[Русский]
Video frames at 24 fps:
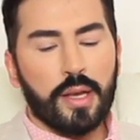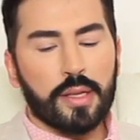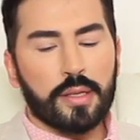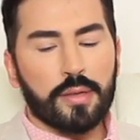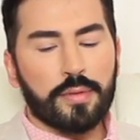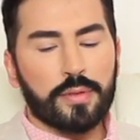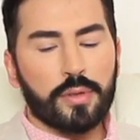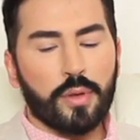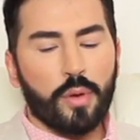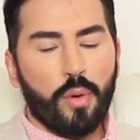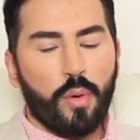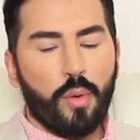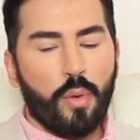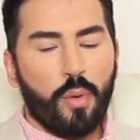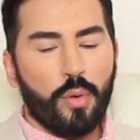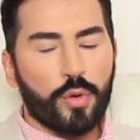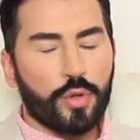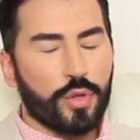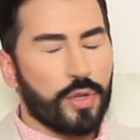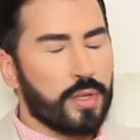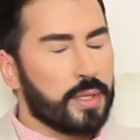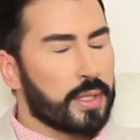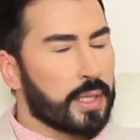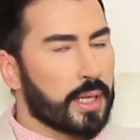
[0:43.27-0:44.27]
Это все
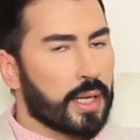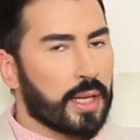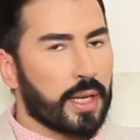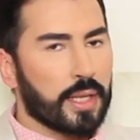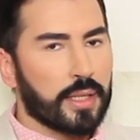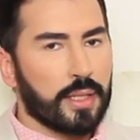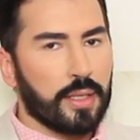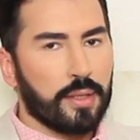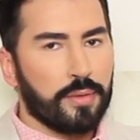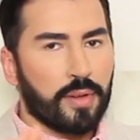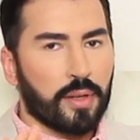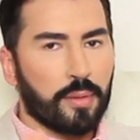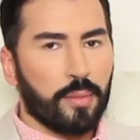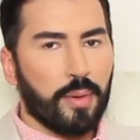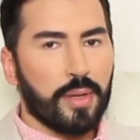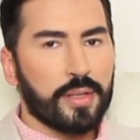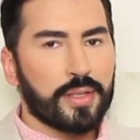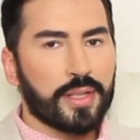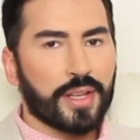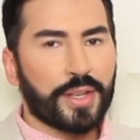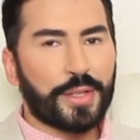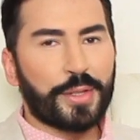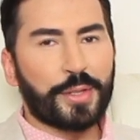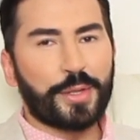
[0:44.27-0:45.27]
очень секретная
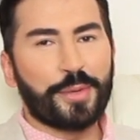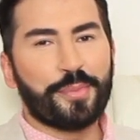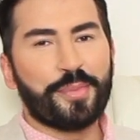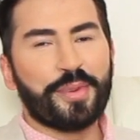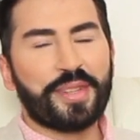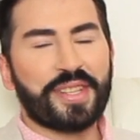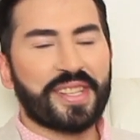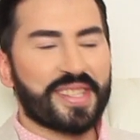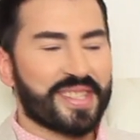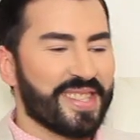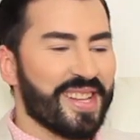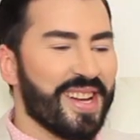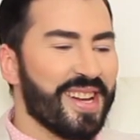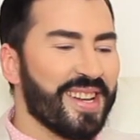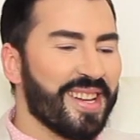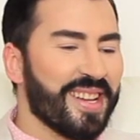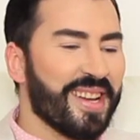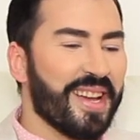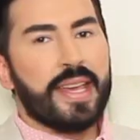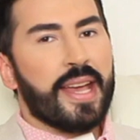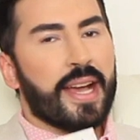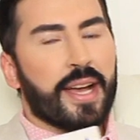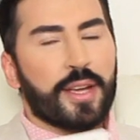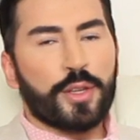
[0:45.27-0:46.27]
информация, которую мы не
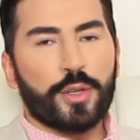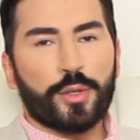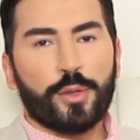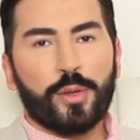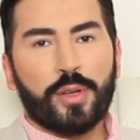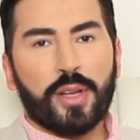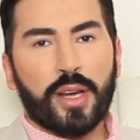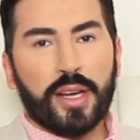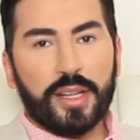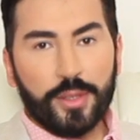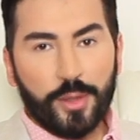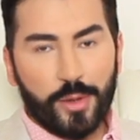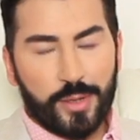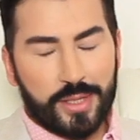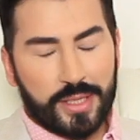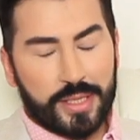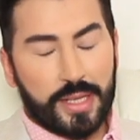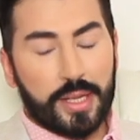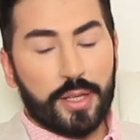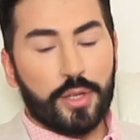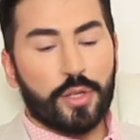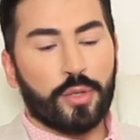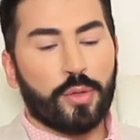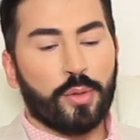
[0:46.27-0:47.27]
знали. Я хочу только одно
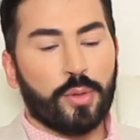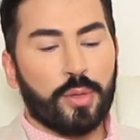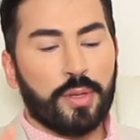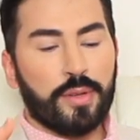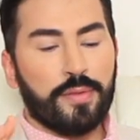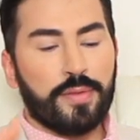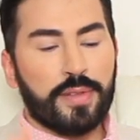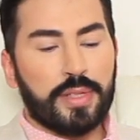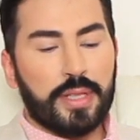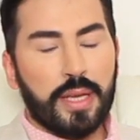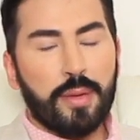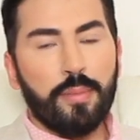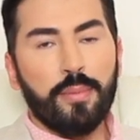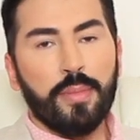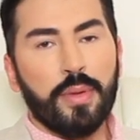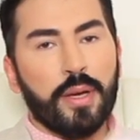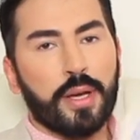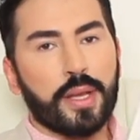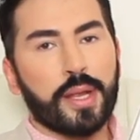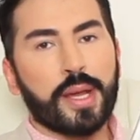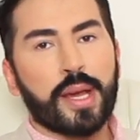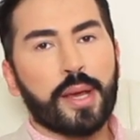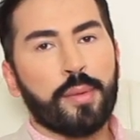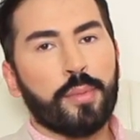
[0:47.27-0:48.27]
сказать, что всем
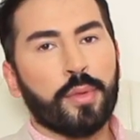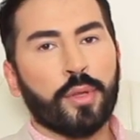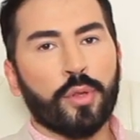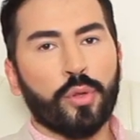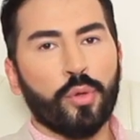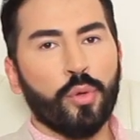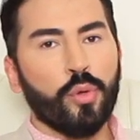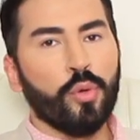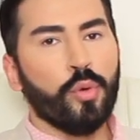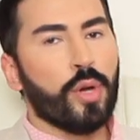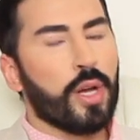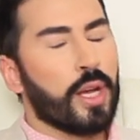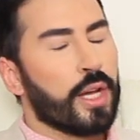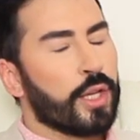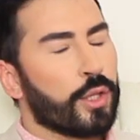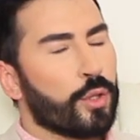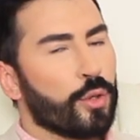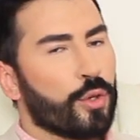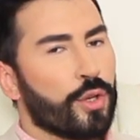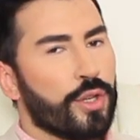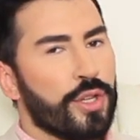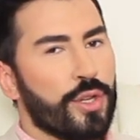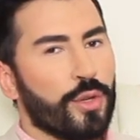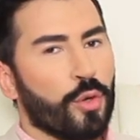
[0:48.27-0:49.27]
рекомендую
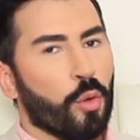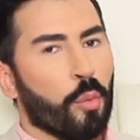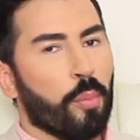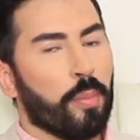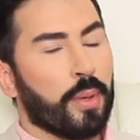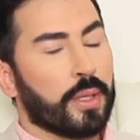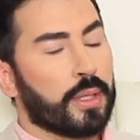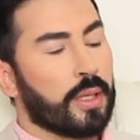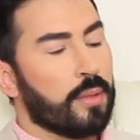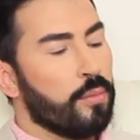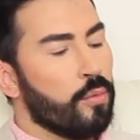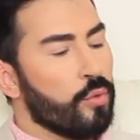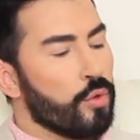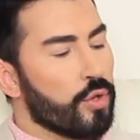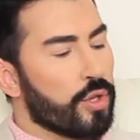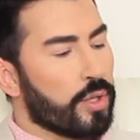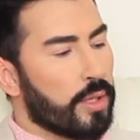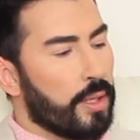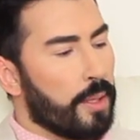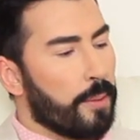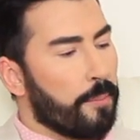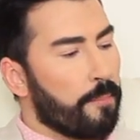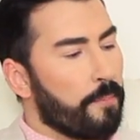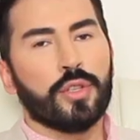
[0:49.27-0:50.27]
эту книгу, потому
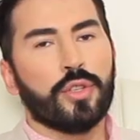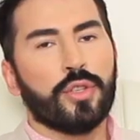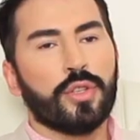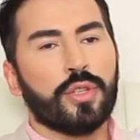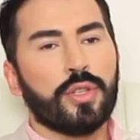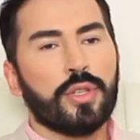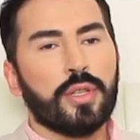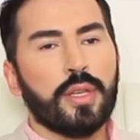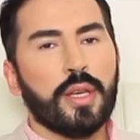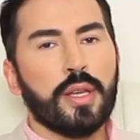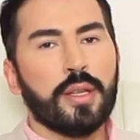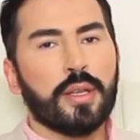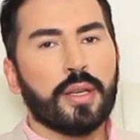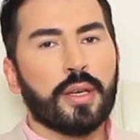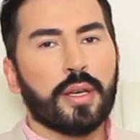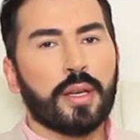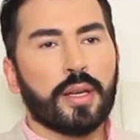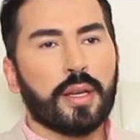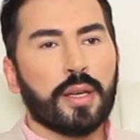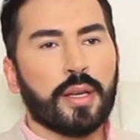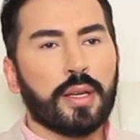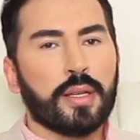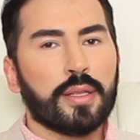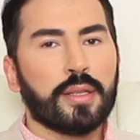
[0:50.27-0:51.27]
что
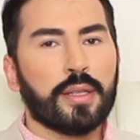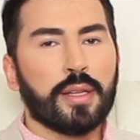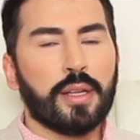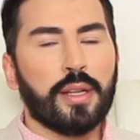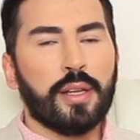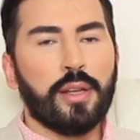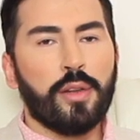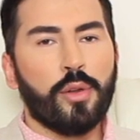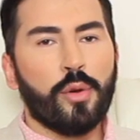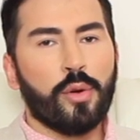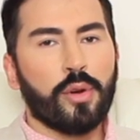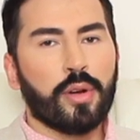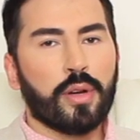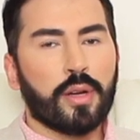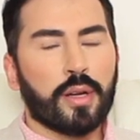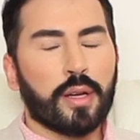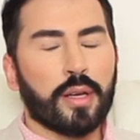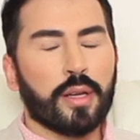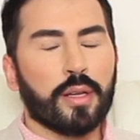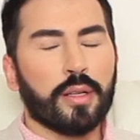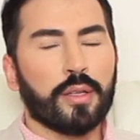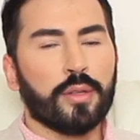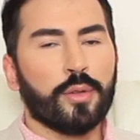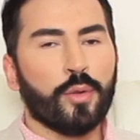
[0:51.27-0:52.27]
чтение этой
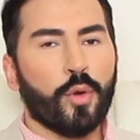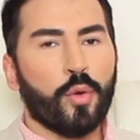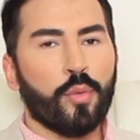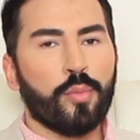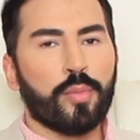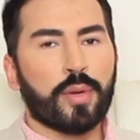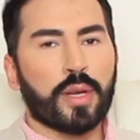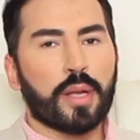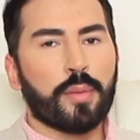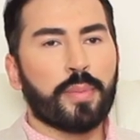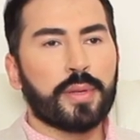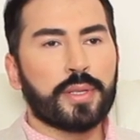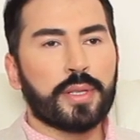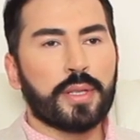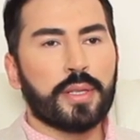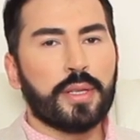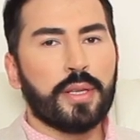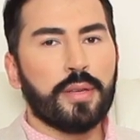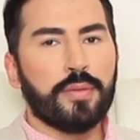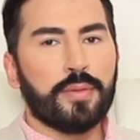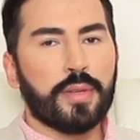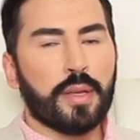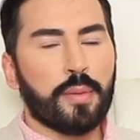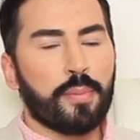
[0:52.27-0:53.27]
легкой, доброй,
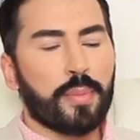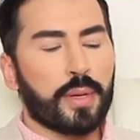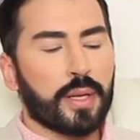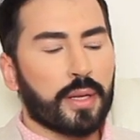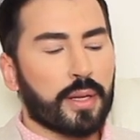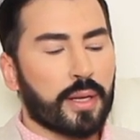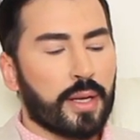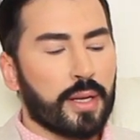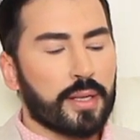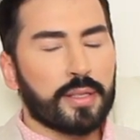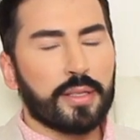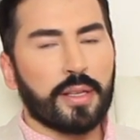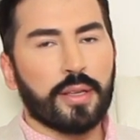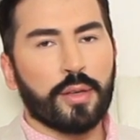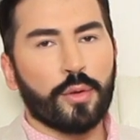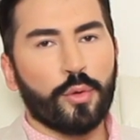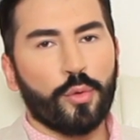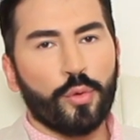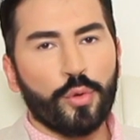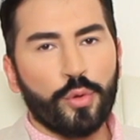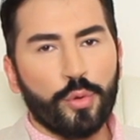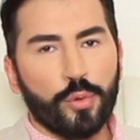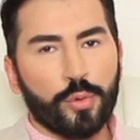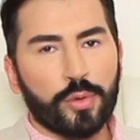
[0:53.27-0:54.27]
позитивной, прекрасной,
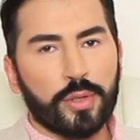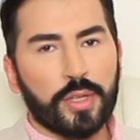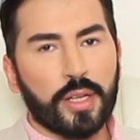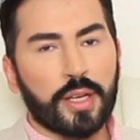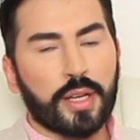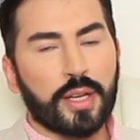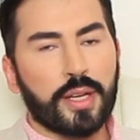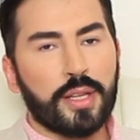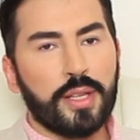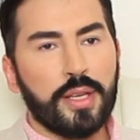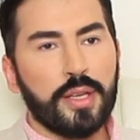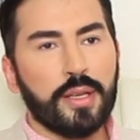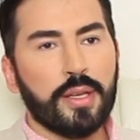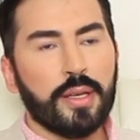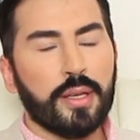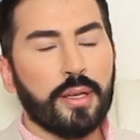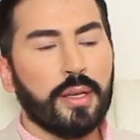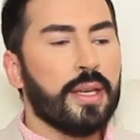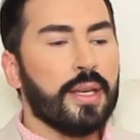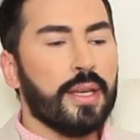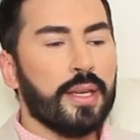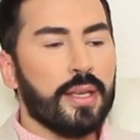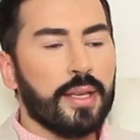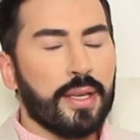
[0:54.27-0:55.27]
уютной
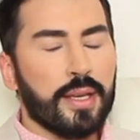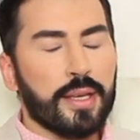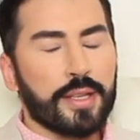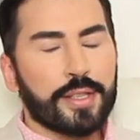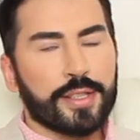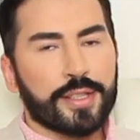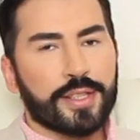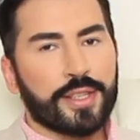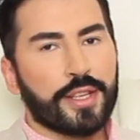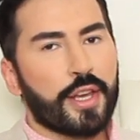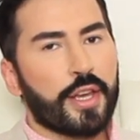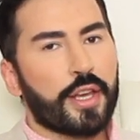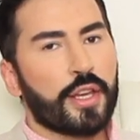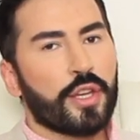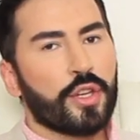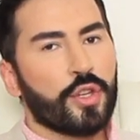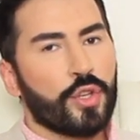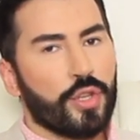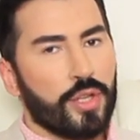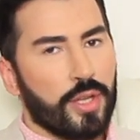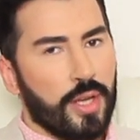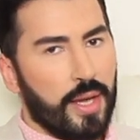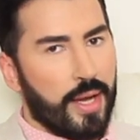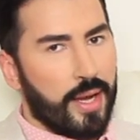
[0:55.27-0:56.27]
книги и есть
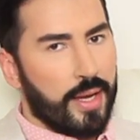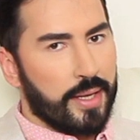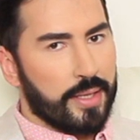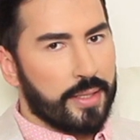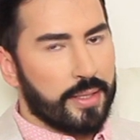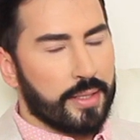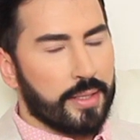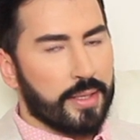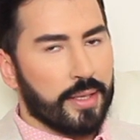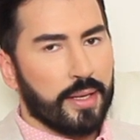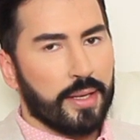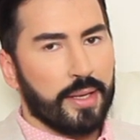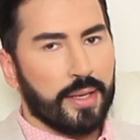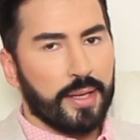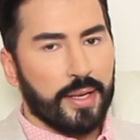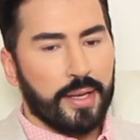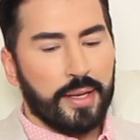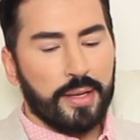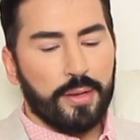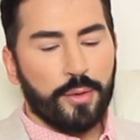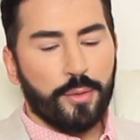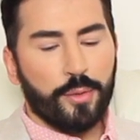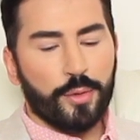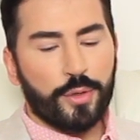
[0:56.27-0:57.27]
счастья. И
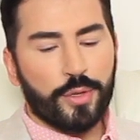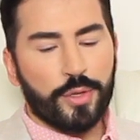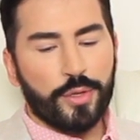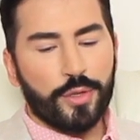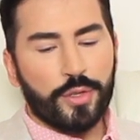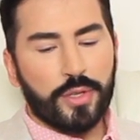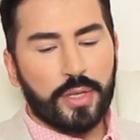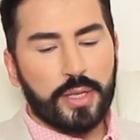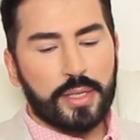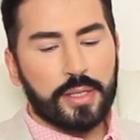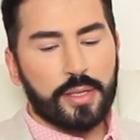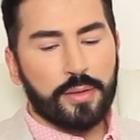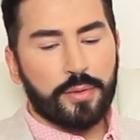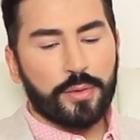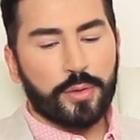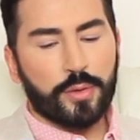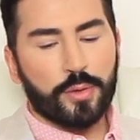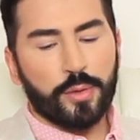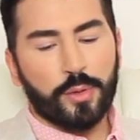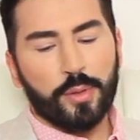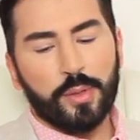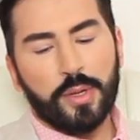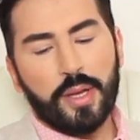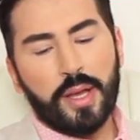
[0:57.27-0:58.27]
я очень счастлив,
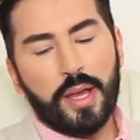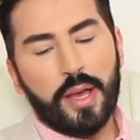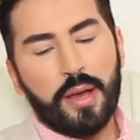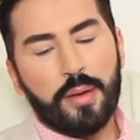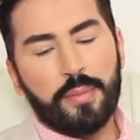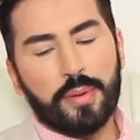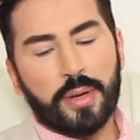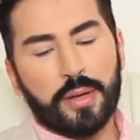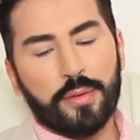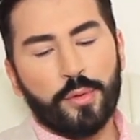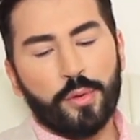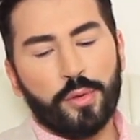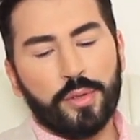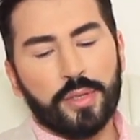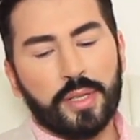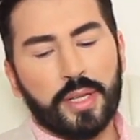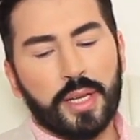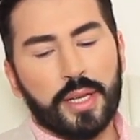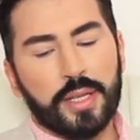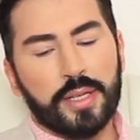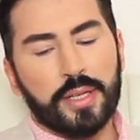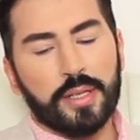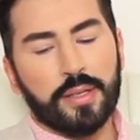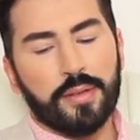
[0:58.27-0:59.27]
что провел
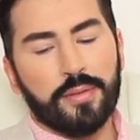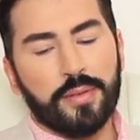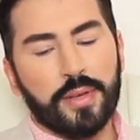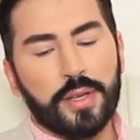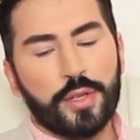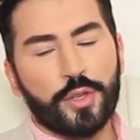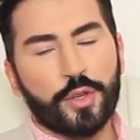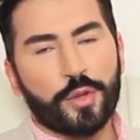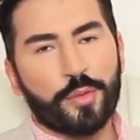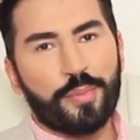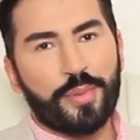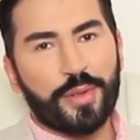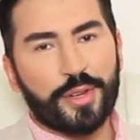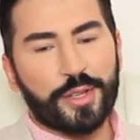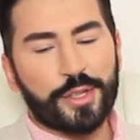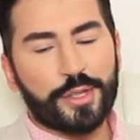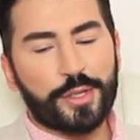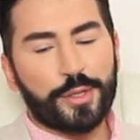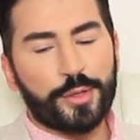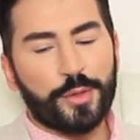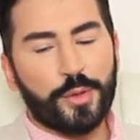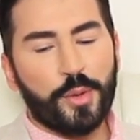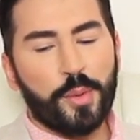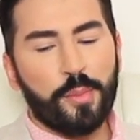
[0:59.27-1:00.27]
не один вечер перед
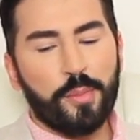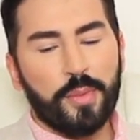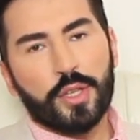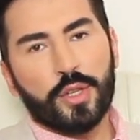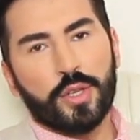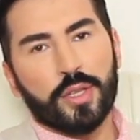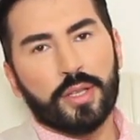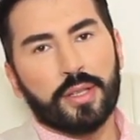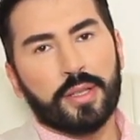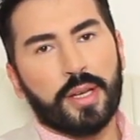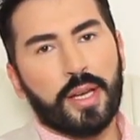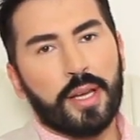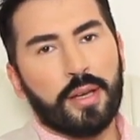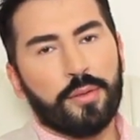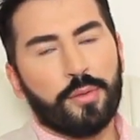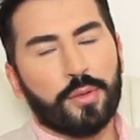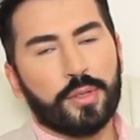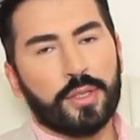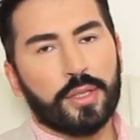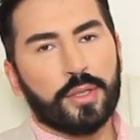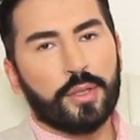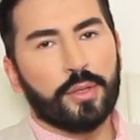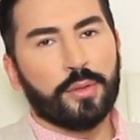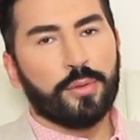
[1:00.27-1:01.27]
сном, читая
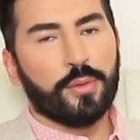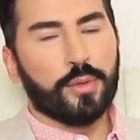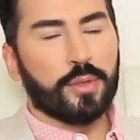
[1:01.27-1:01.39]
вот эту